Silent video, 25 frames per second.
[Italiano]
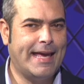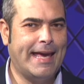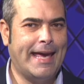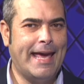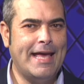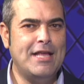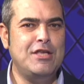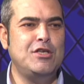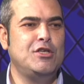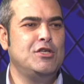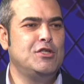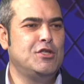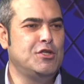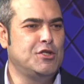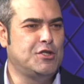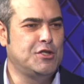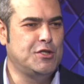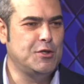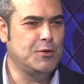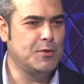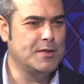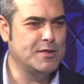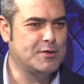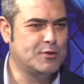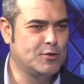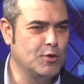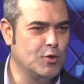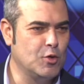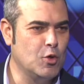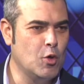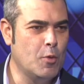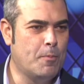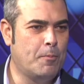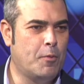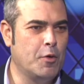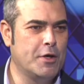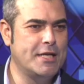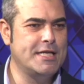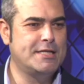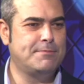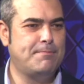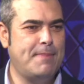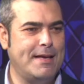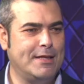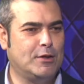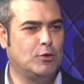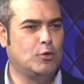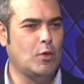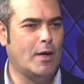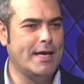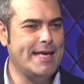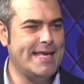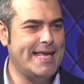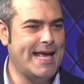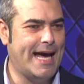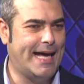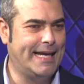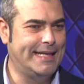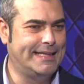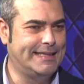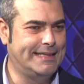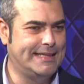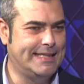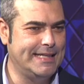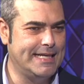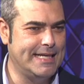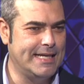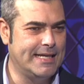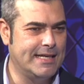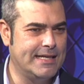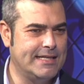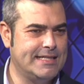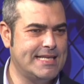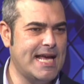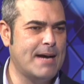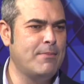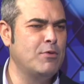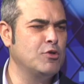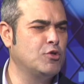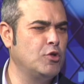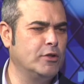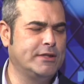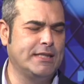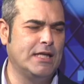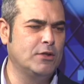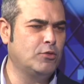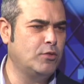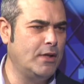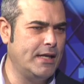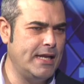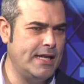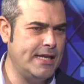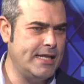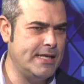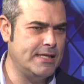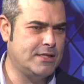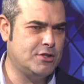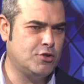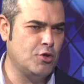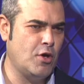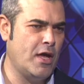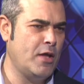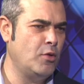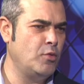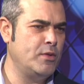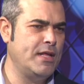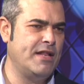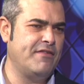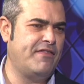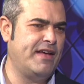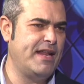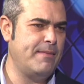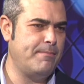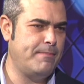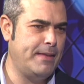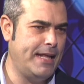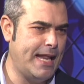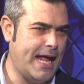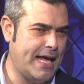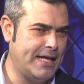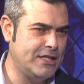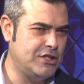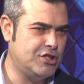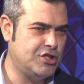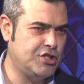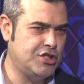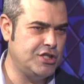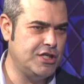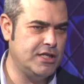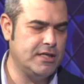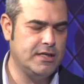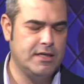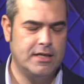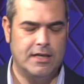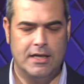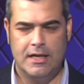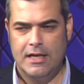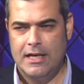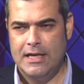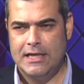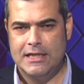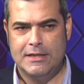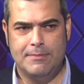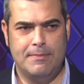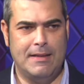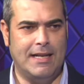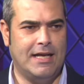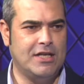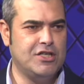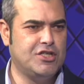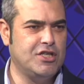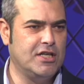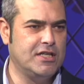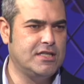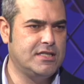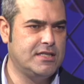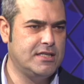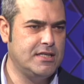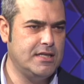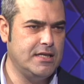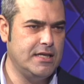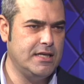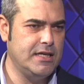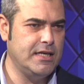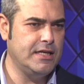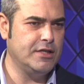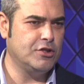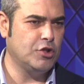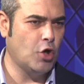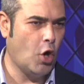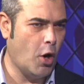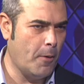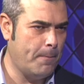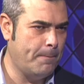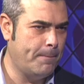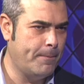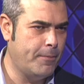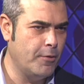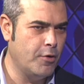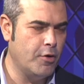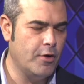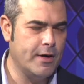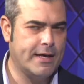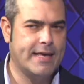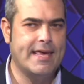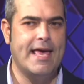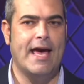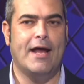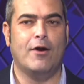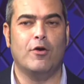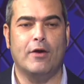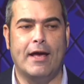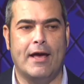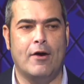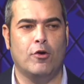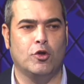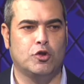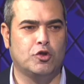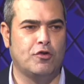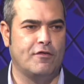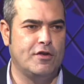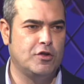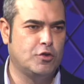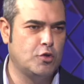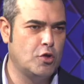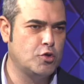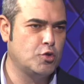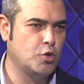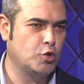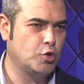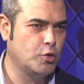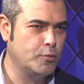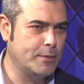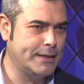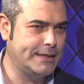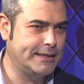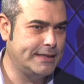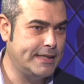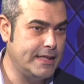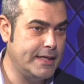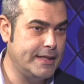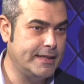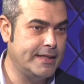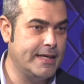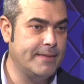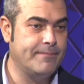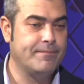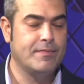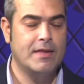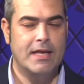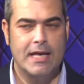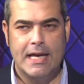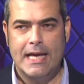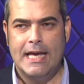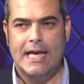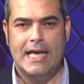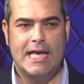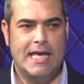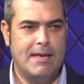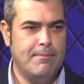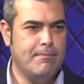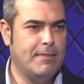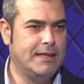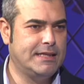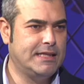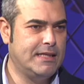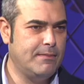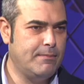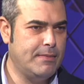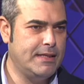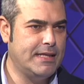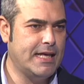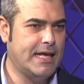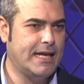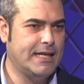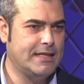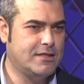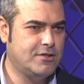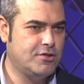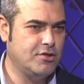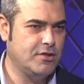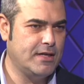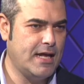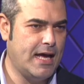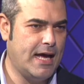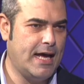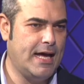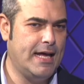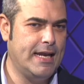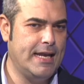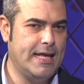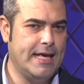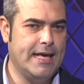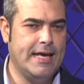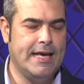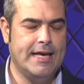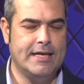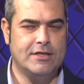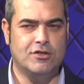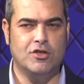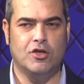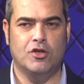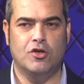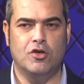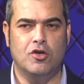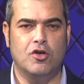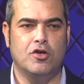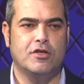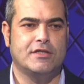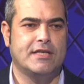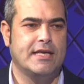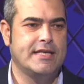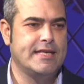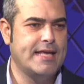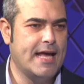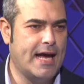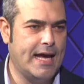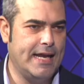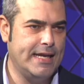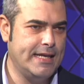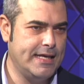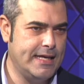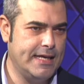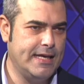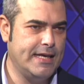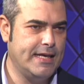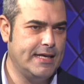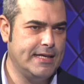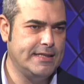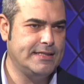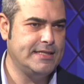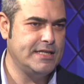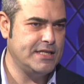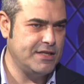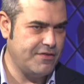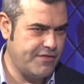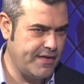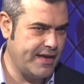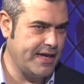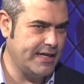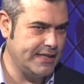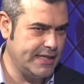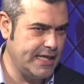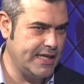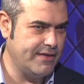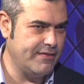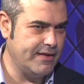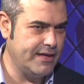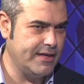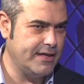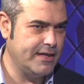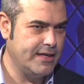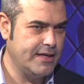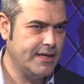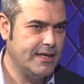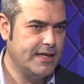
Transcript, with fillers: Che ci dici di questo gruppo rispetto agli altri? Siamo soltanto all'inizio, è inutile fare bilanci, sbilanciarsi troppo, è chiaro che 8 vittorie sotto partite, imbattibilità nazionale, sono segnali significativi.